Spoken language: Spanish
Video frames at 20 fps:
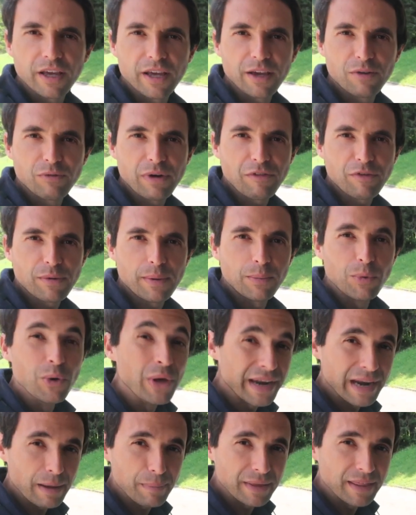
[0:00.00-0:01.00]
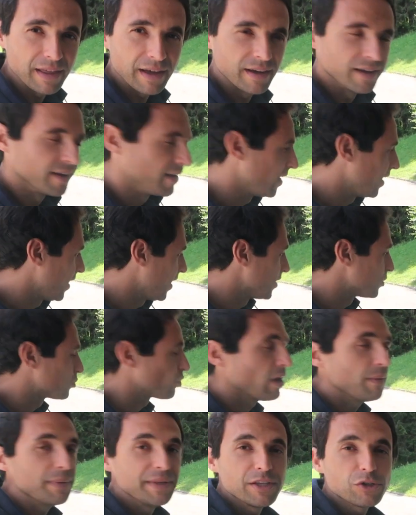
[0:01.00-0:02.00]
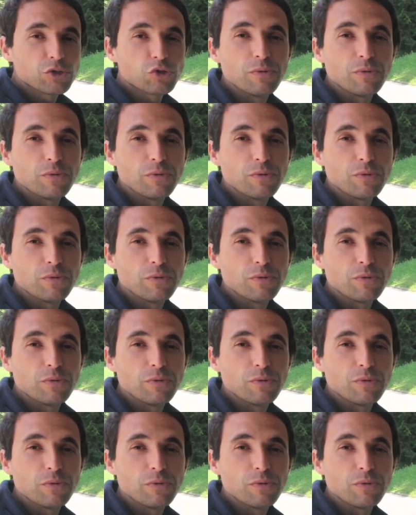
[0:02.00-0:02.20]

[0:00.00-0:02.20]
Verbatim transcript: de una forma muy rápida. Solamente